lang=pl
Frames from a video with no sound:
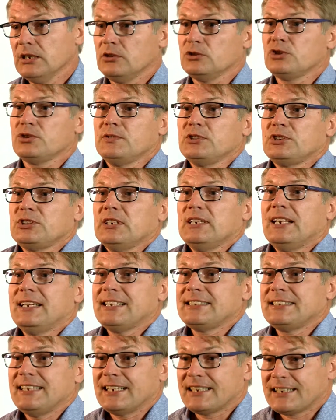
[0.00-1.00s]
Oczywiście
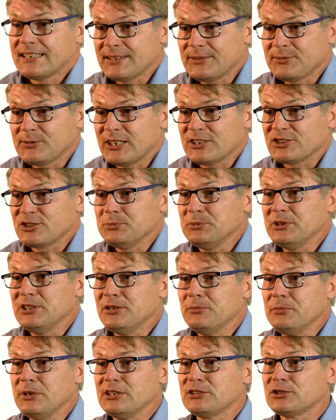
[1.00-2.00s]
las jak w każdym
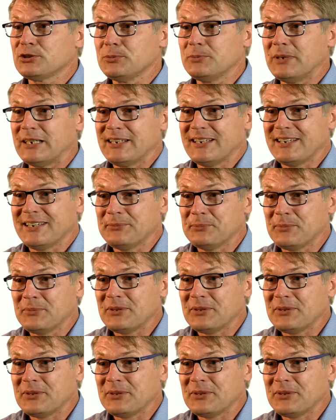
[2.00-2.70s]
innym miejscu ma,